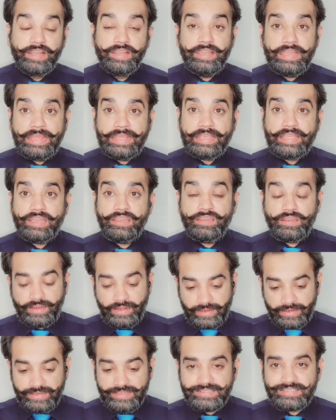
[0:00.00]
लेकिन
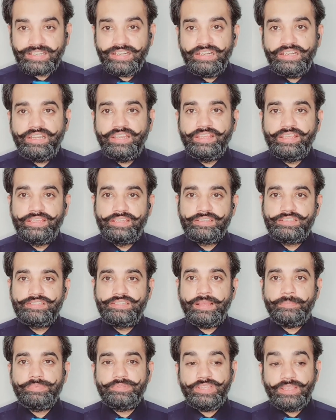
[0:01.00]
रिसेंटली
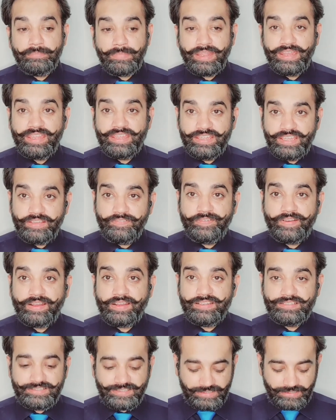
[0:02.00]
जब से मैंने ये
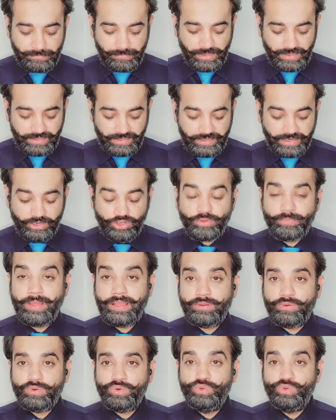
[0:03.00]
फ्रेगरेंस इस्तेमाल की है
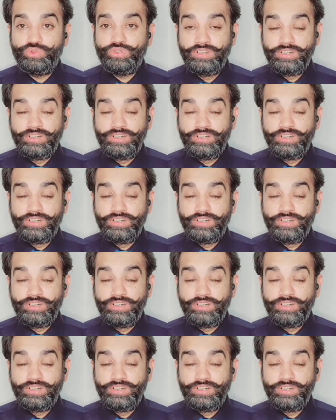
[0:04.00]
टोबैकोद